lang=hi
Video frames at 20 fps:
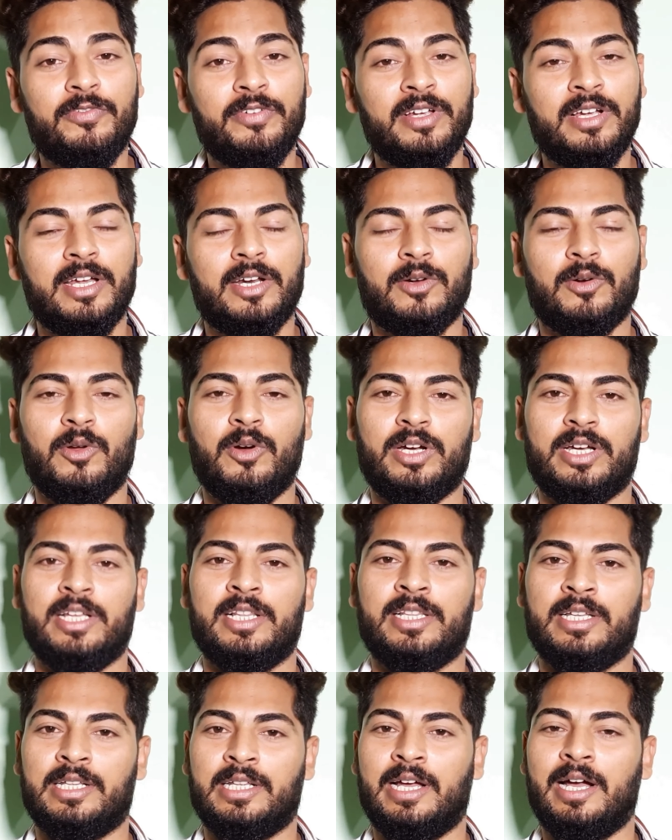फोर फिंगर क्लॉक
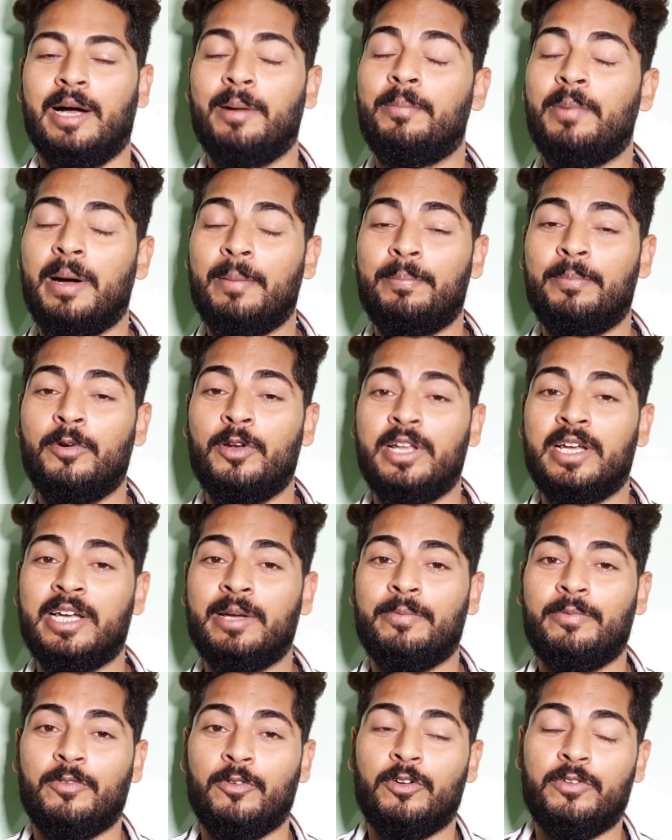खेलता था अब आप
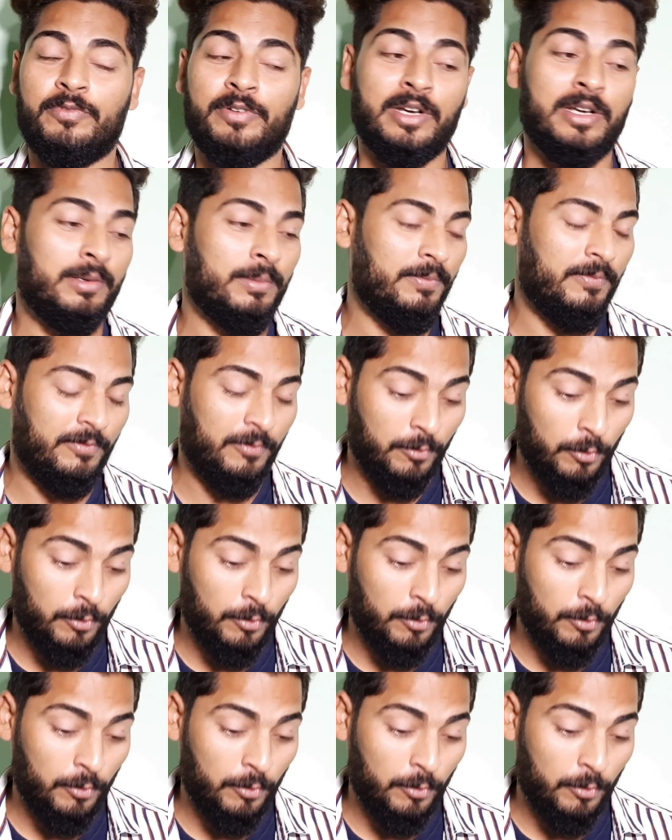बोलेंगे फोर फिंग